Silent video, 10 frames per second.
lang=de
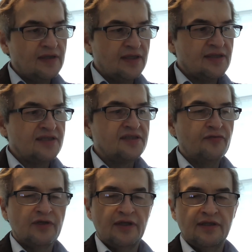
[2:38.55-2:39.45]
Das hat sie
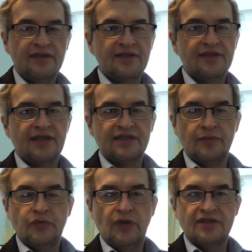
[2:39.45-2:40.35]
von einem, diese
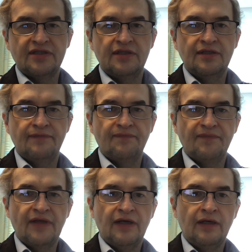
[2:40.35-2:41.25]
Rezeptur hat sie
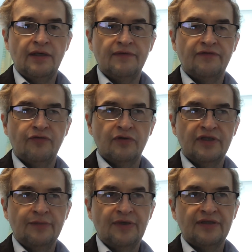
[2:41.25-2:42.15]
äh, von
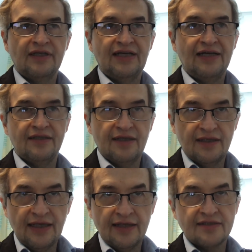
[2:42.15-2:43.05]
jemandem, einer
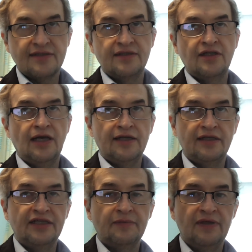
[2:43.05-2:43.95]
anderen Ärztin, die leider
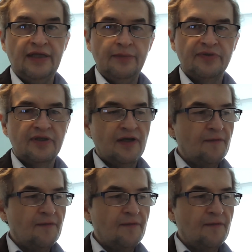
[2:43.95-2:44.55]
nicht mehr lebt,